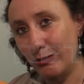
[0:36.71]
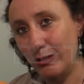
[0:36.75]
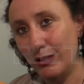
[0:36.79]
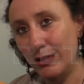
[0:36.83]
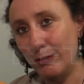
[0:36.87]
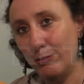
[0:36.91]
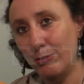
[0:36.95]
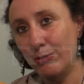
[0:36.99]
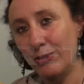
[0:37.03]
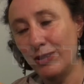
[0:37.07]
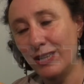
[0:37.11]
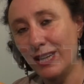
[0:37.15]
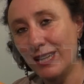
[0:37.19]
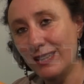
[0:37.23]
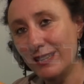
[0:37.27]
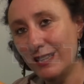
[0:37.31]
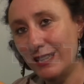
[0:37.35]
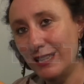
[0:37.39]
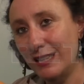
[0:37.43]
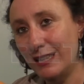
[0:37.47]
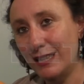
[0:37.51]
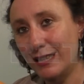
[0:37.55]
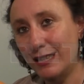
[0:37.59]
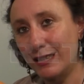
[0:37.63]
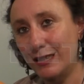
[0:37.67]
Quindi i più grandi
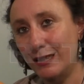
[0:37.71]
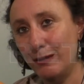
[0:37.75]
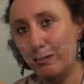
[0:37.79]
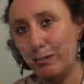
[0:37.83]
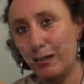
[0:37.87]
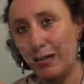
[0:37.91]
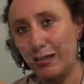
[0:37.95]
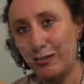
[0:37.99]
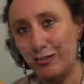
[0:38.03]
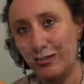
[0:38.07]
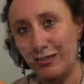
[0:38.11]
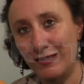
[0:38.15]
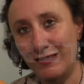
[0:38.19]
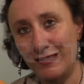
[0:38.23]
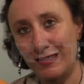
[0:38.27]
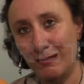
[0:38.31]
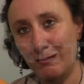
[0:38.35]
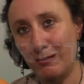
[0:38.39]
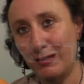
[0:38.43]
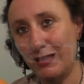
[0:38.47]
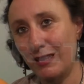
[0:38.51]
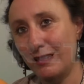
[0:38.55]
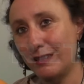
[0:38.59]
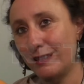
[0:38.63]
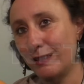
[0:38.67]
leader di pace
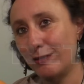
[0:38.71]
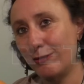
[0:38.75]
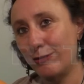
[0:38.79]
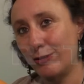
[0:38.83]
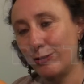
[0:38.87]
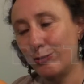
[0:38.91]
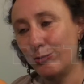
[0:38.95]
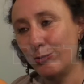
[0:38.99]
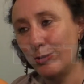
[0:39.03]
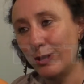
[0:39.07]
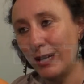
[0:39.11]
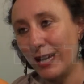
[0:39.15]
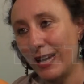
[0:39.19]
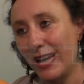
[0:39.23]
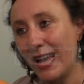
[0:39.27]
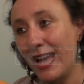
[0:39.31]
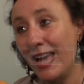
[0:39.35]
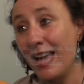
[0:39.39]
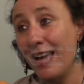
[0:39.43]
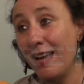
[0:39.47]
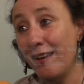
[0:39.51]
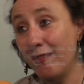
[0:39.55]
insieme ad altre figure